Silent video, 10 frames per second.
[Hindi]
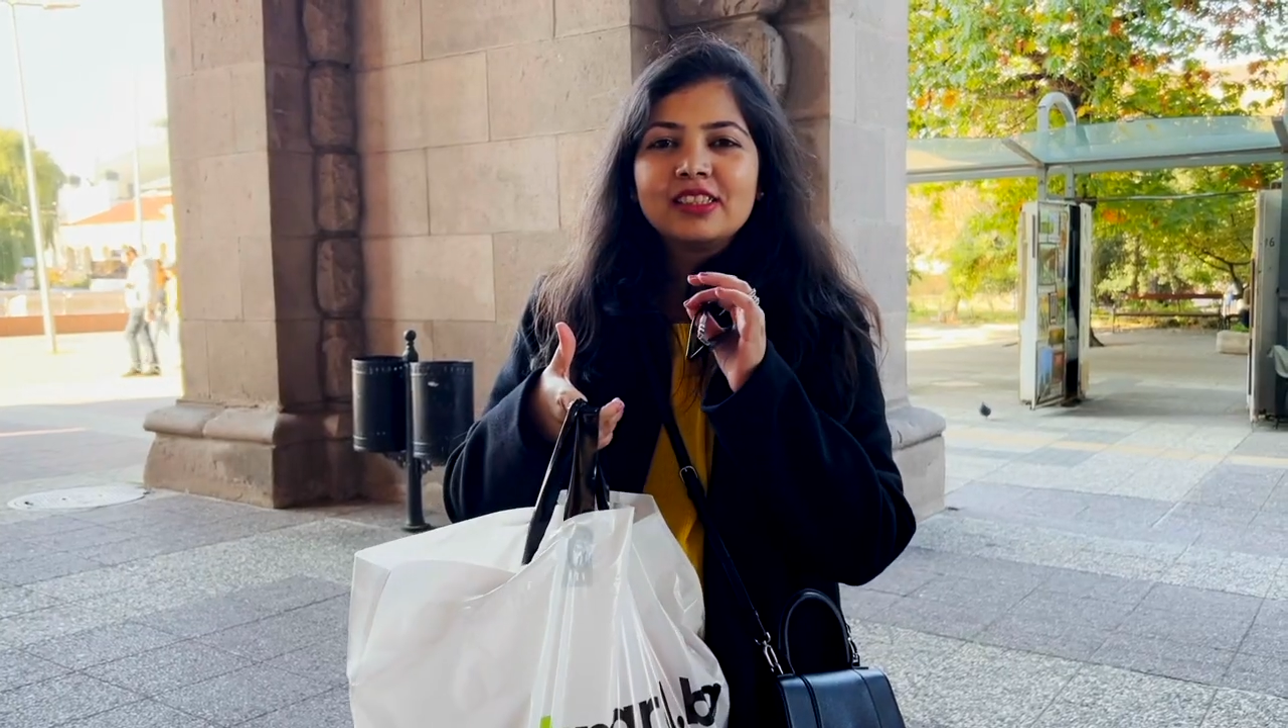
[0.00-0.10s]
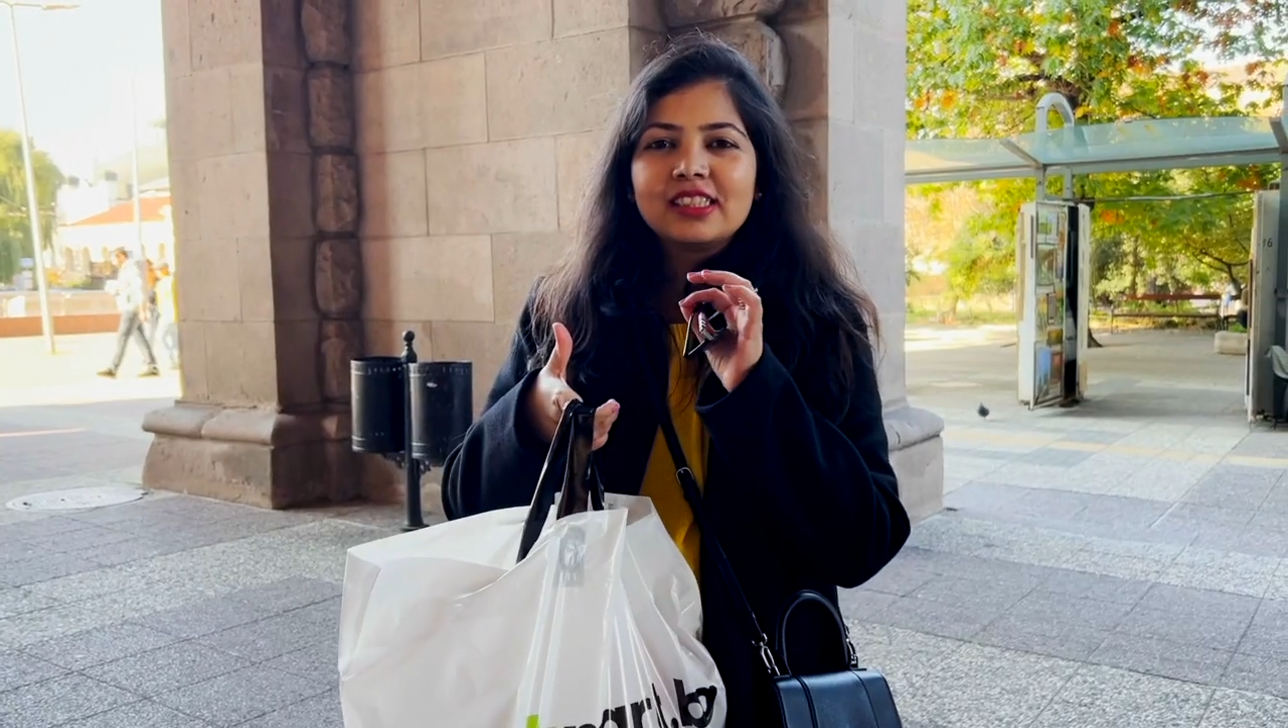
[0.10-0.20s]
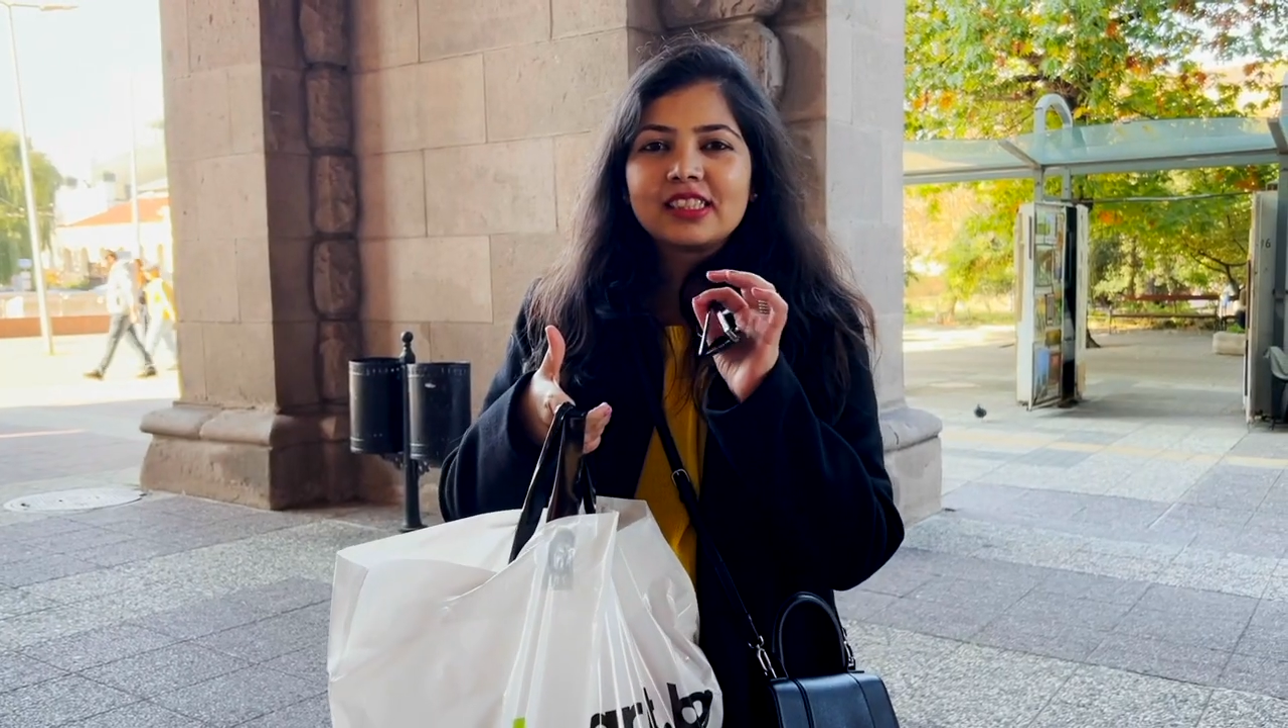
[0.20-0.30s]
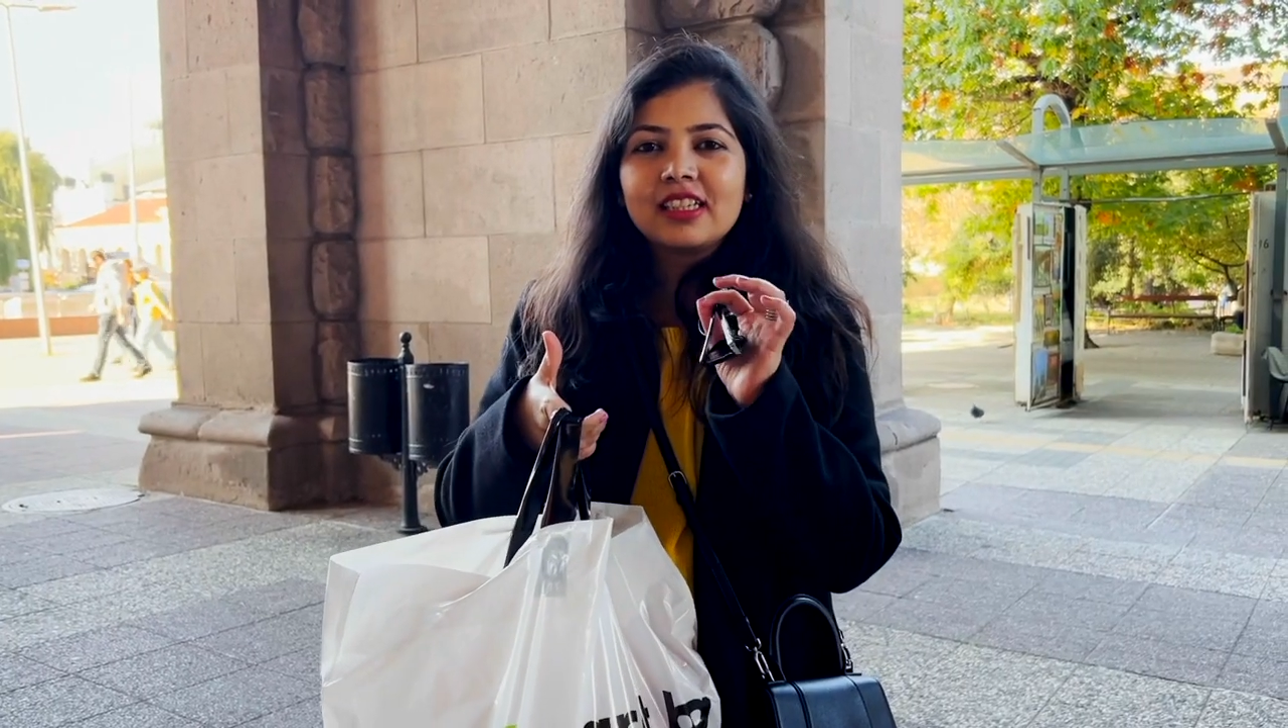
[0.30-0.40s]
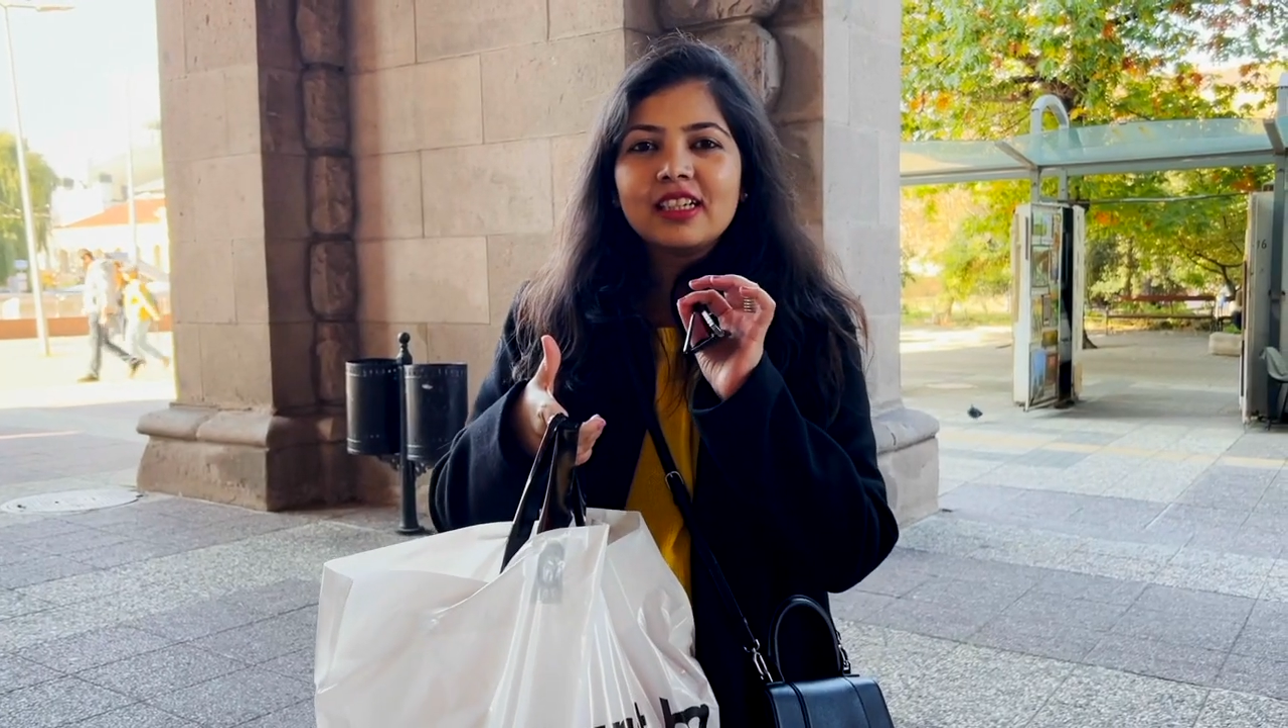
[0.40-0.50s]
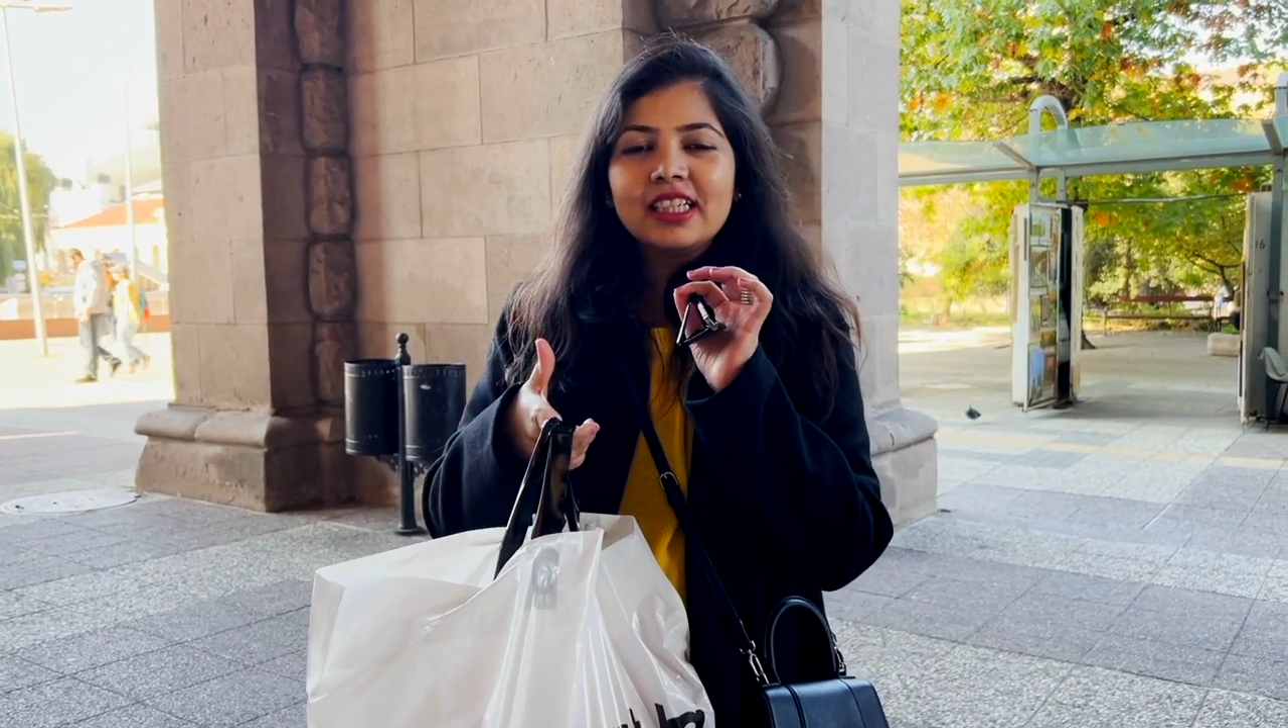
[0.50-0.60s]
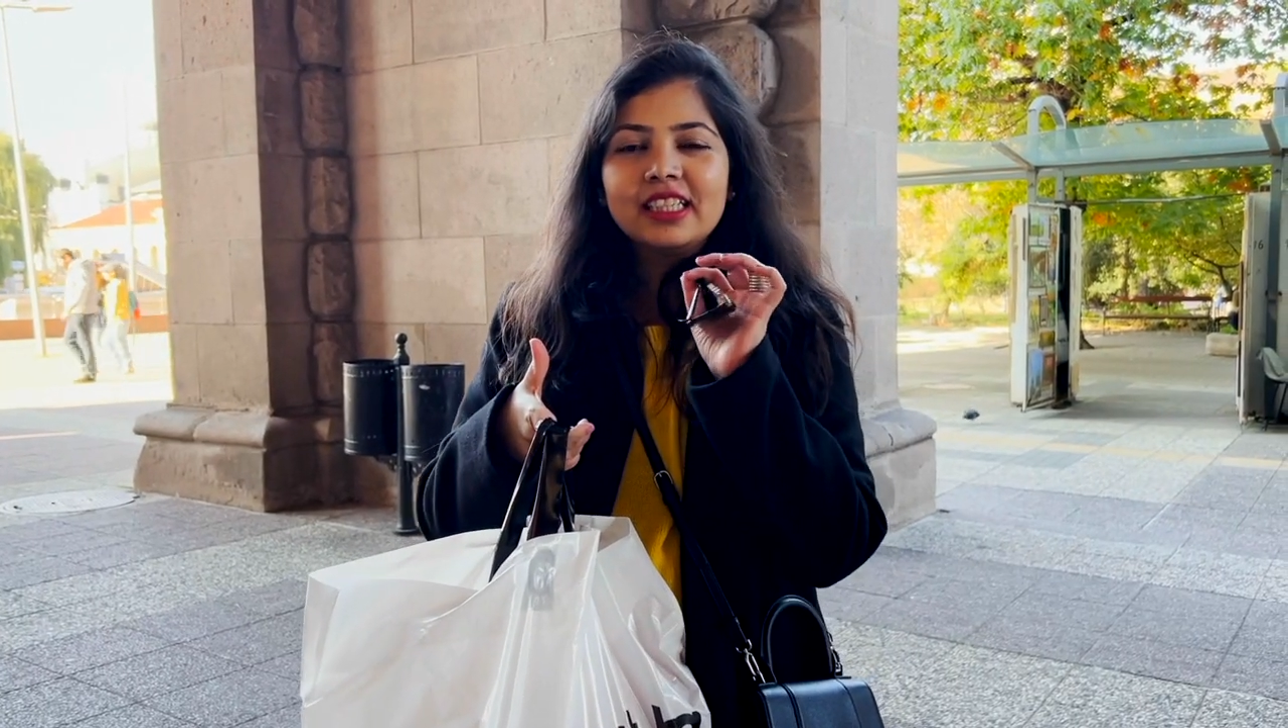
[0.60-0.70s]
जिसका